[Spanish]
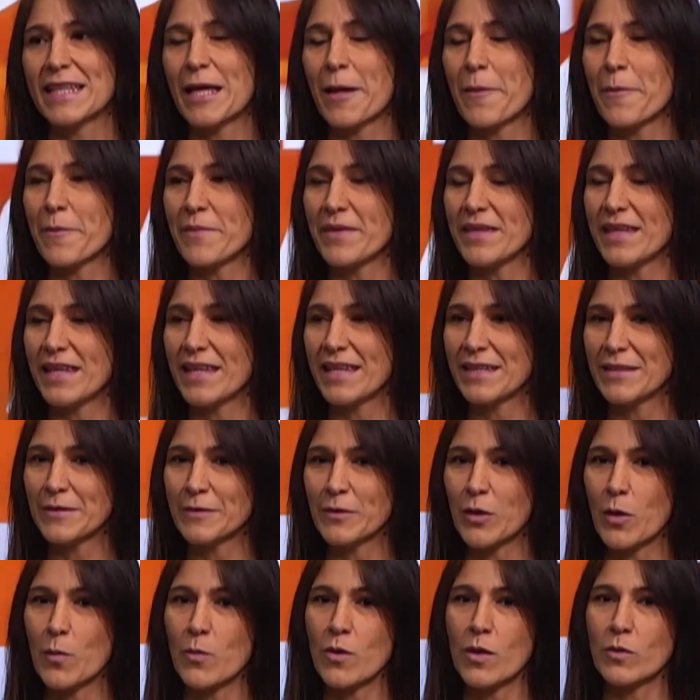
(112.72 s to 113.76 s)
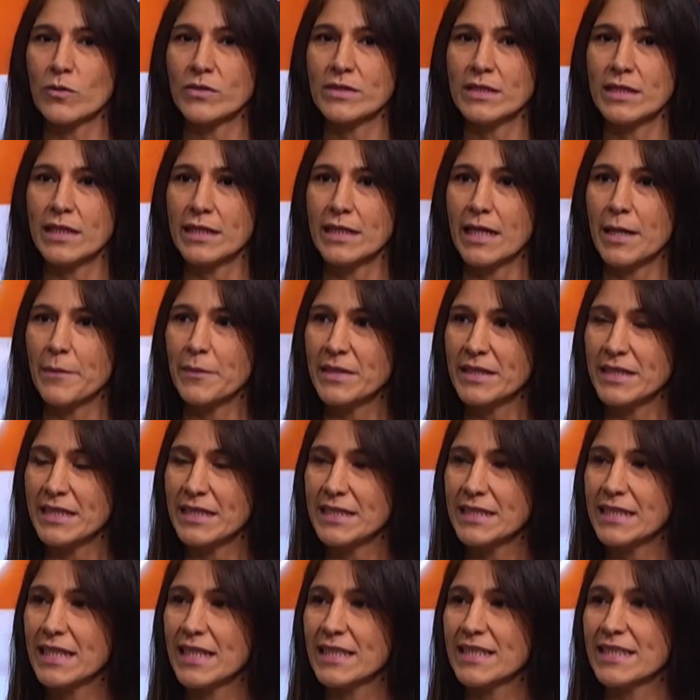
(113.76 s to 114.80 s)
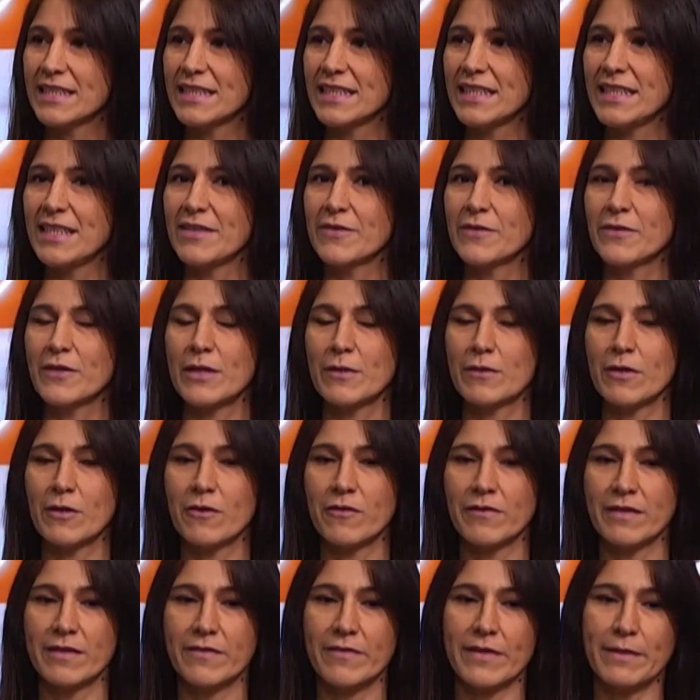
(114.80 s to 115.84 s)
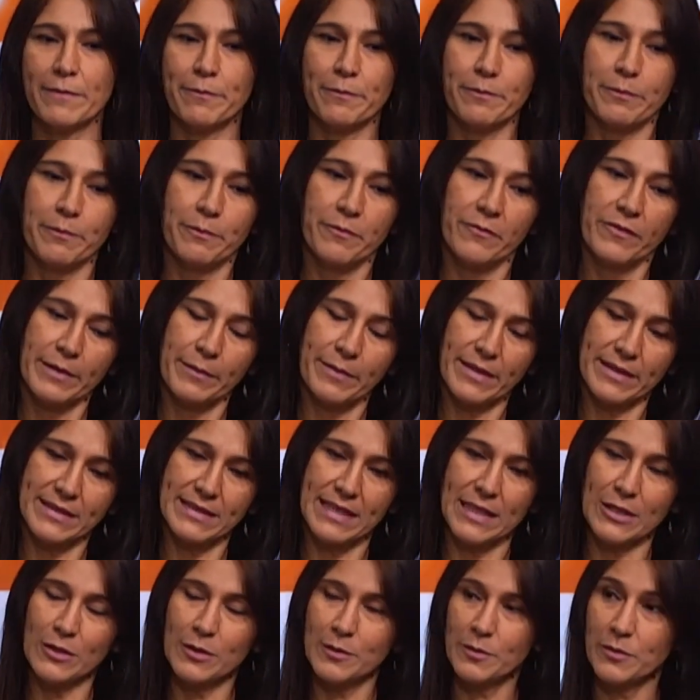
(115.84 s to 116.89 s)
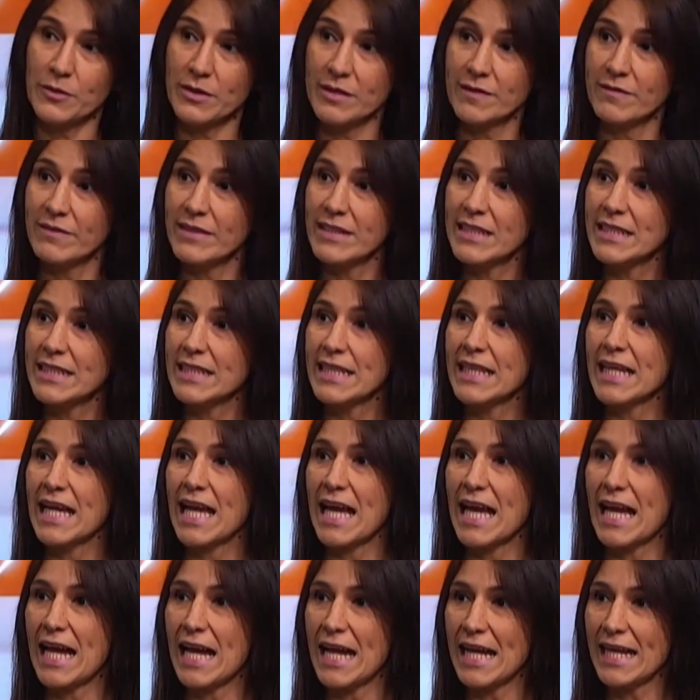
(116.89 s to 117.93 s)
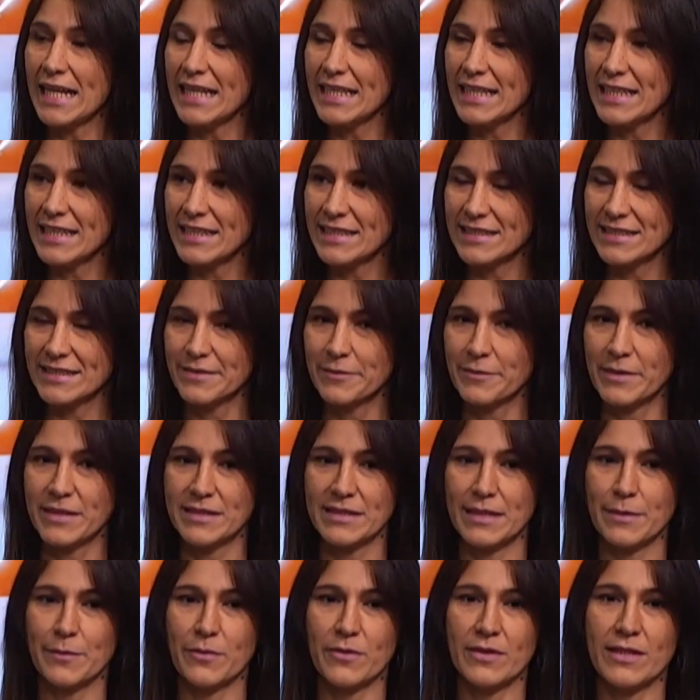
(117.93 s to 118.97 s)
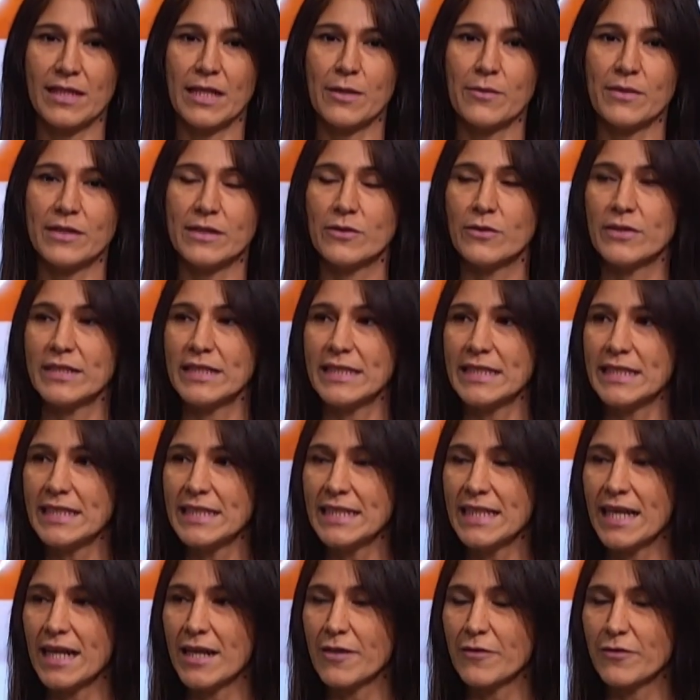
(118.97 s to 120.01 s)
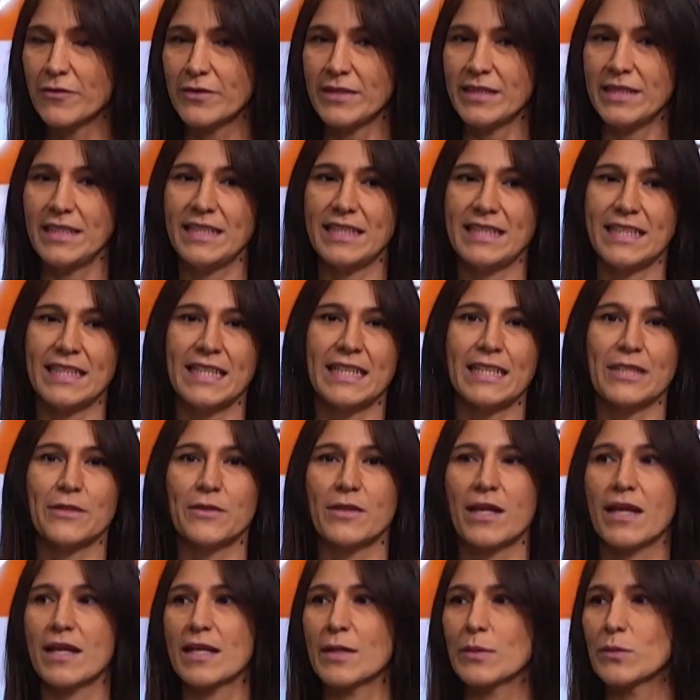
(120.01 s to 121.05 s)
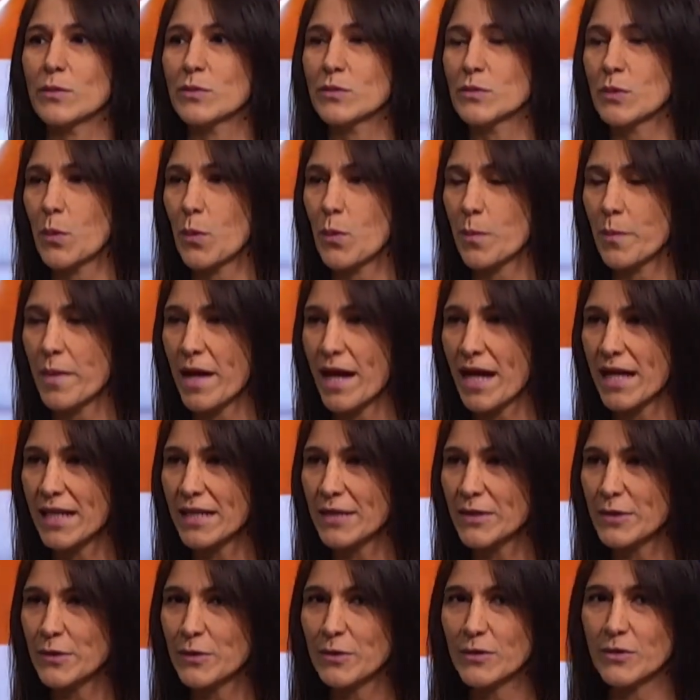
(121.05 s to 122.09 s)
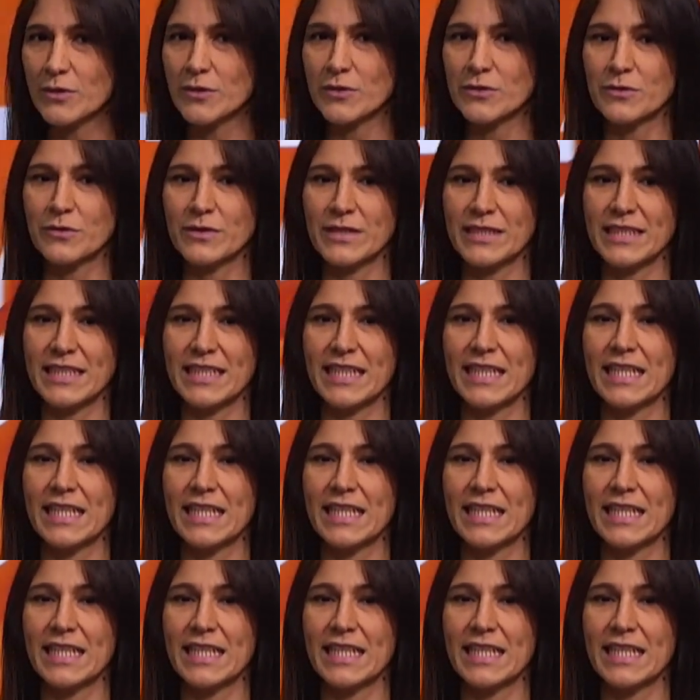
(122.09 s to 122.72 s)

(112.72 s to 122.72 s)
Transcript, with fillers: también como auxiliar administrativo, luego fue, fui pasando por diferentes áreas, pasé por la auditoría, fui directora de recursos humanos, fui